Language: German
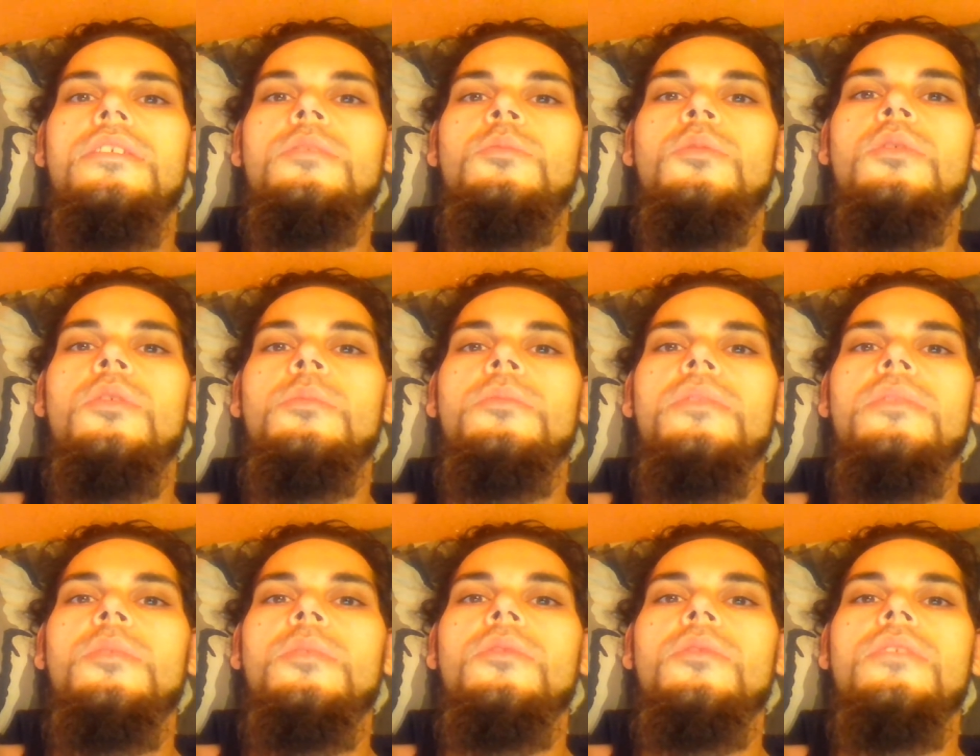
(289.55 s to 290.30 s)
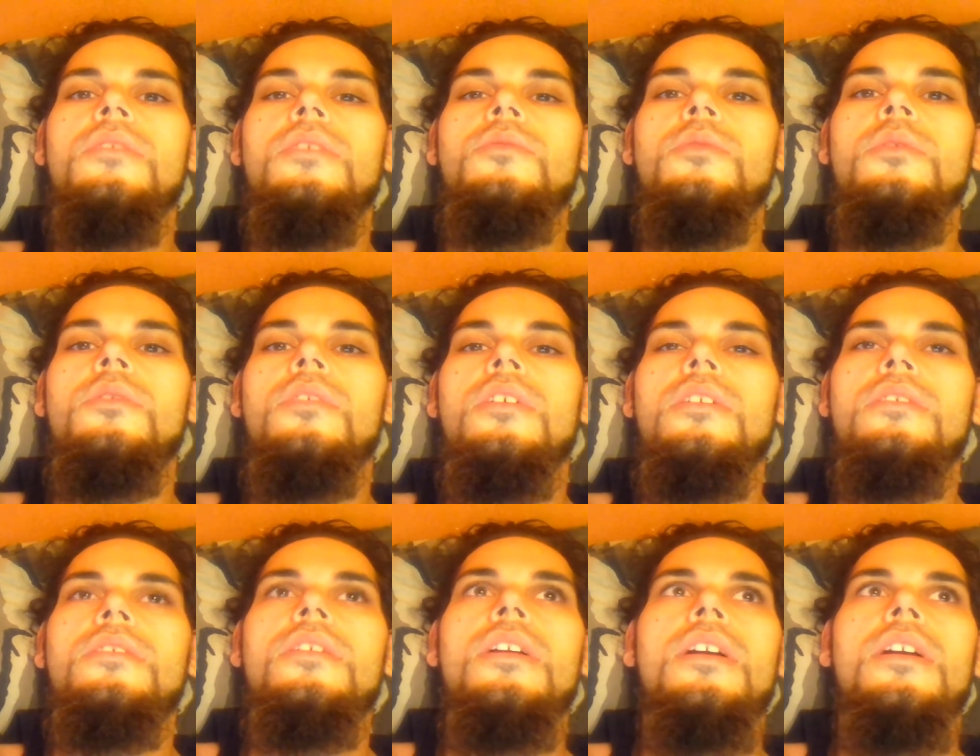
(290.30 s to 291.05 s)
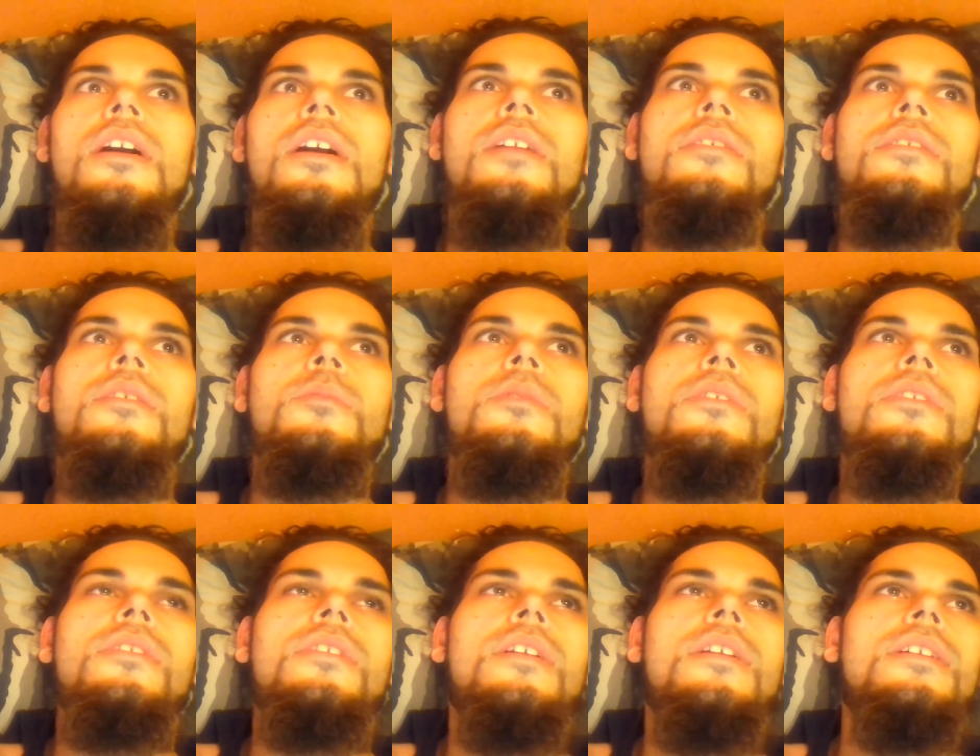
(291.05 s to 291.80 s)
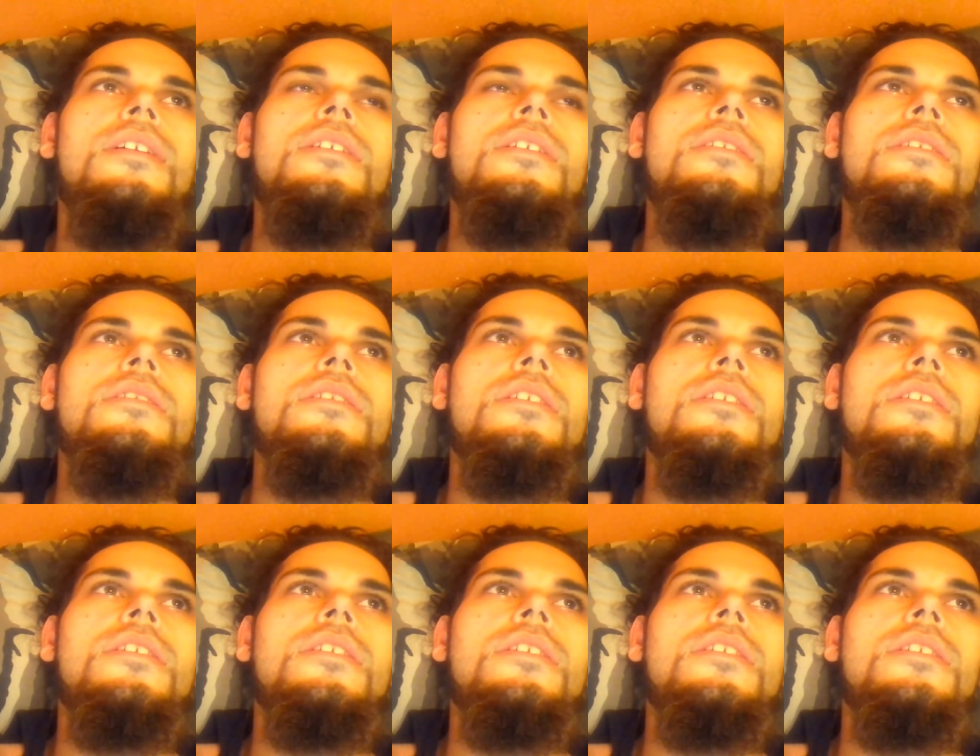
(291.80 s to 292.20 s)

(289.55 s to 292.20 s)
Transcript: Also ich habe jetzt drei kritische Kommentare bekommen, die